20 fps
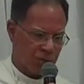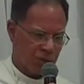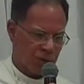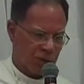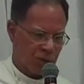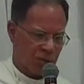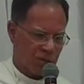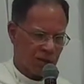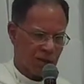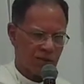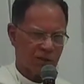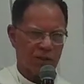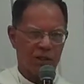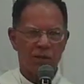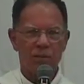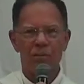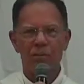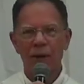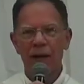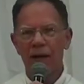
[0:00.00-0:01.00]
fazer
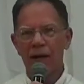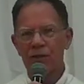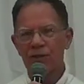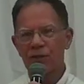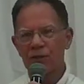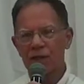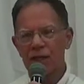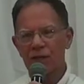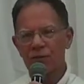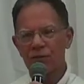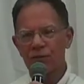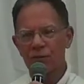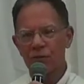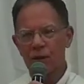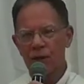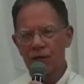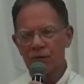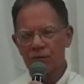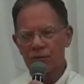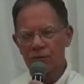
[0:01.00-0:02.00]
parte da
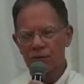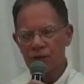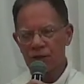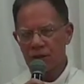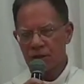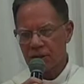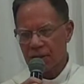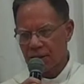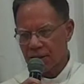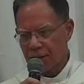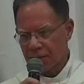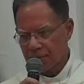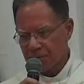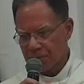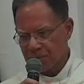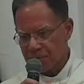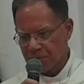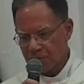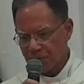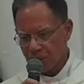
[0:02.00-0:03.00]
sua vida.
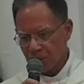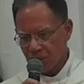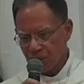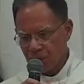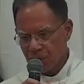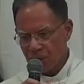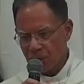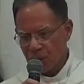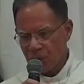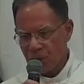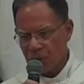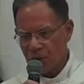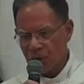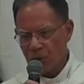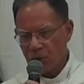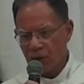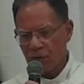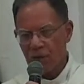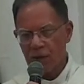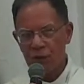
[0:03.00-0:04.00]

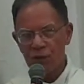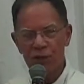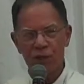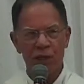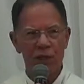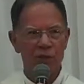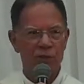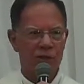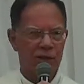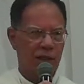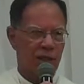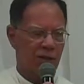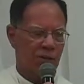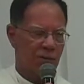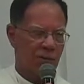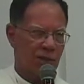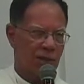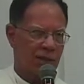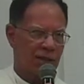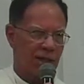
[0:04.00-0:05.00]
O Evangelho
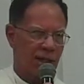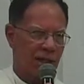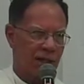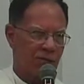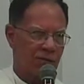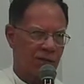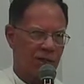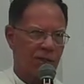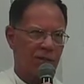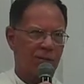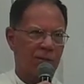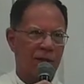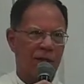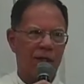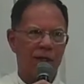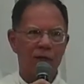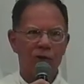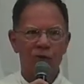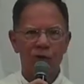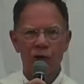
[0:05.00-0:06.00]
termina trazendo
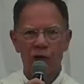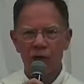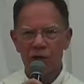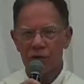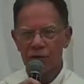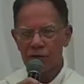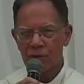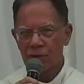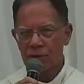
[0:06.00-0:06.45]
para nós